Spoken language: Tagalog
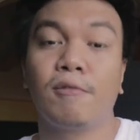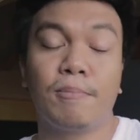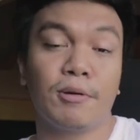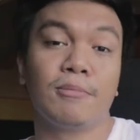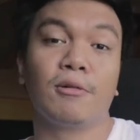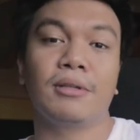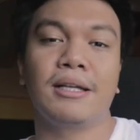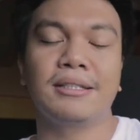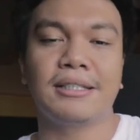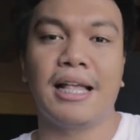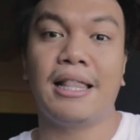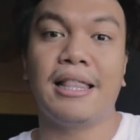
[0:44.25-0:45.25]
we promote and
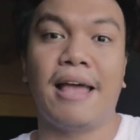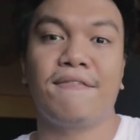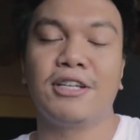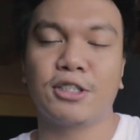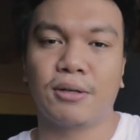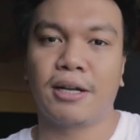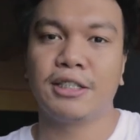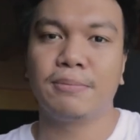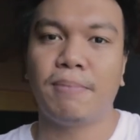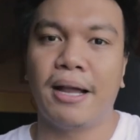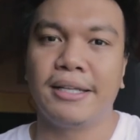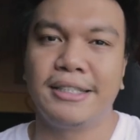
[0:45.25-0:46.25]
sell life insurance
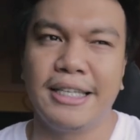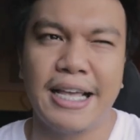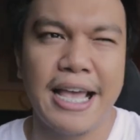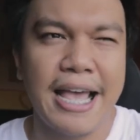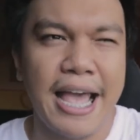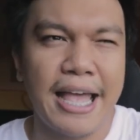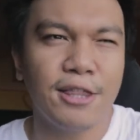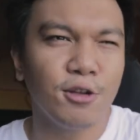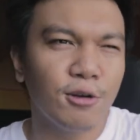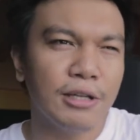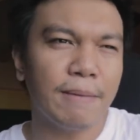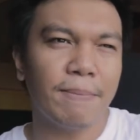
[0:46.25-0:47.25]
policy. And
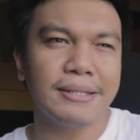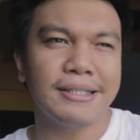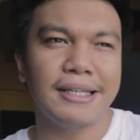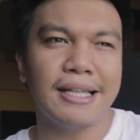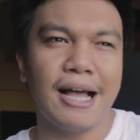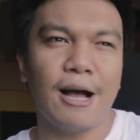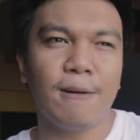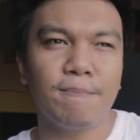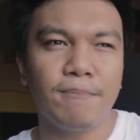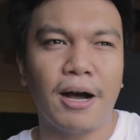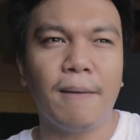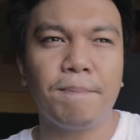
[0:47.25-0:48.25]
doon ko napansin na
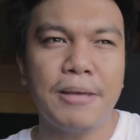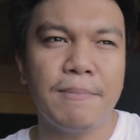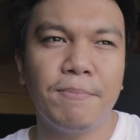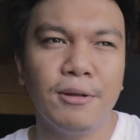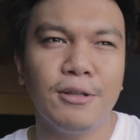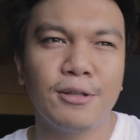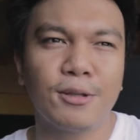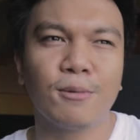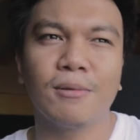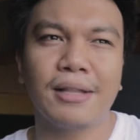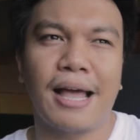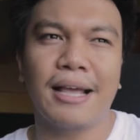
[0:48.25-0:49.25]
uh, people
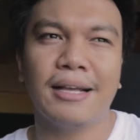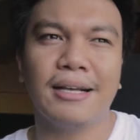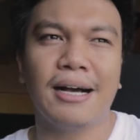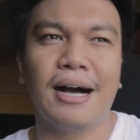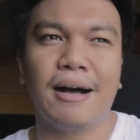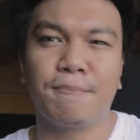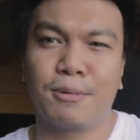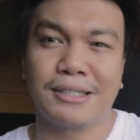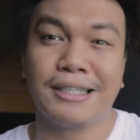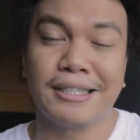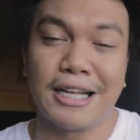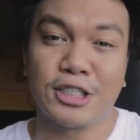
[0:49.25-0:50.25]
don't like uh,
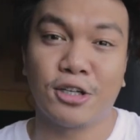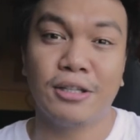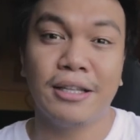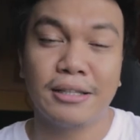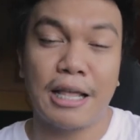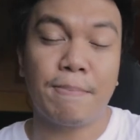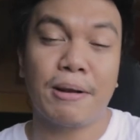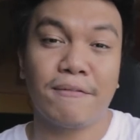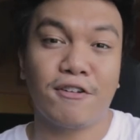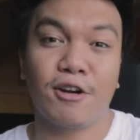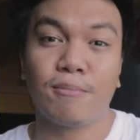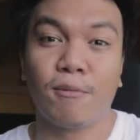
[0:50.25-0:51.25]
presentation. They
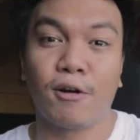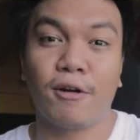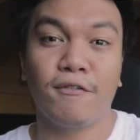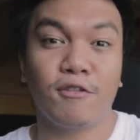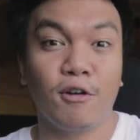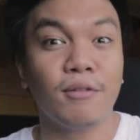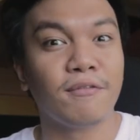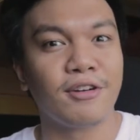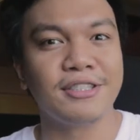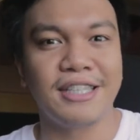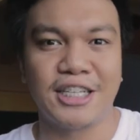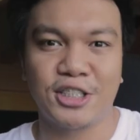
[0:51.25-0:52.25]
prefer more of
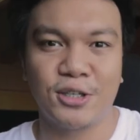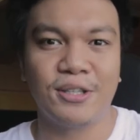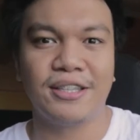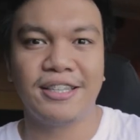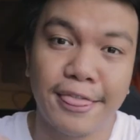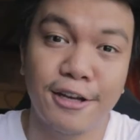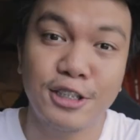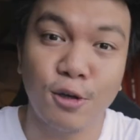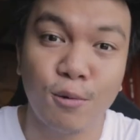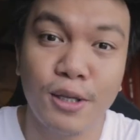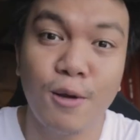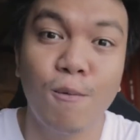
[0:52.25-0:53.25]
conversation. There's
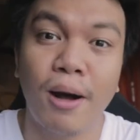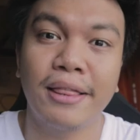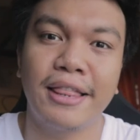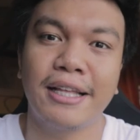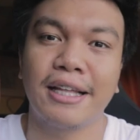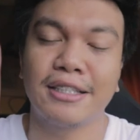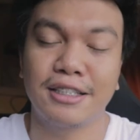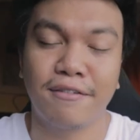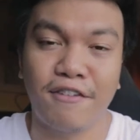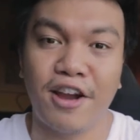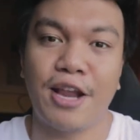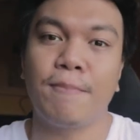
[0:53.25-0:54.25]
only one thing that is
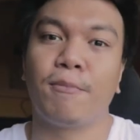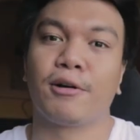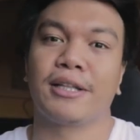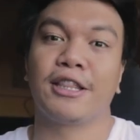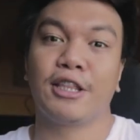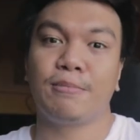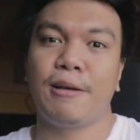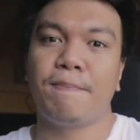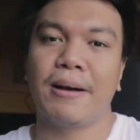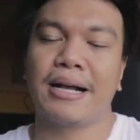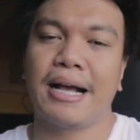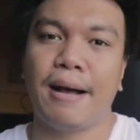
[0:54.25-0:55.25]
very important to me
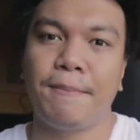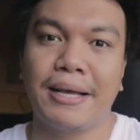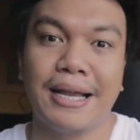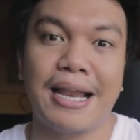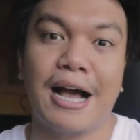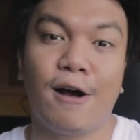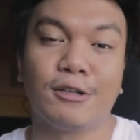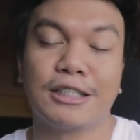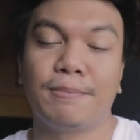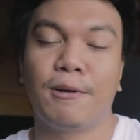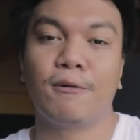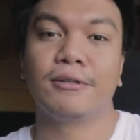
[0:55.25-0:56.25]
pagka may
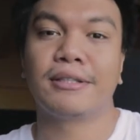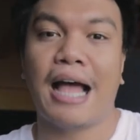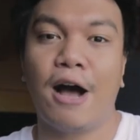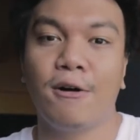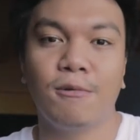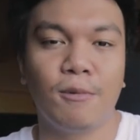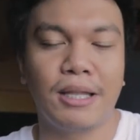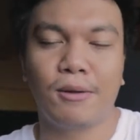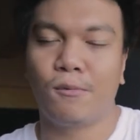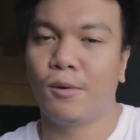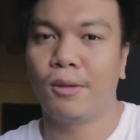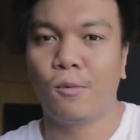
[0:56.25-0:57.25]
kinakausap akong tao when,
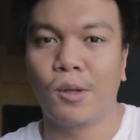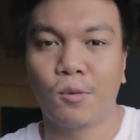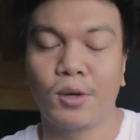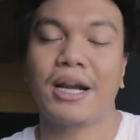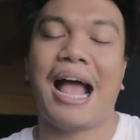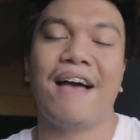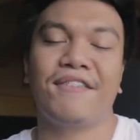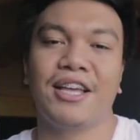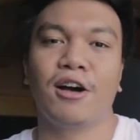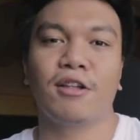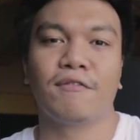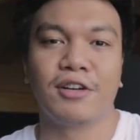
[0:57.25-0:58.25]
when, when we're having
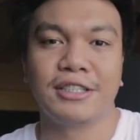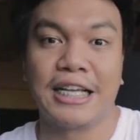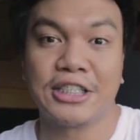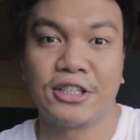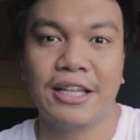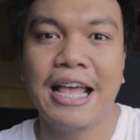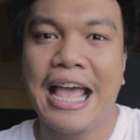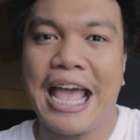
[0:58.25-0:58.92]
a conversation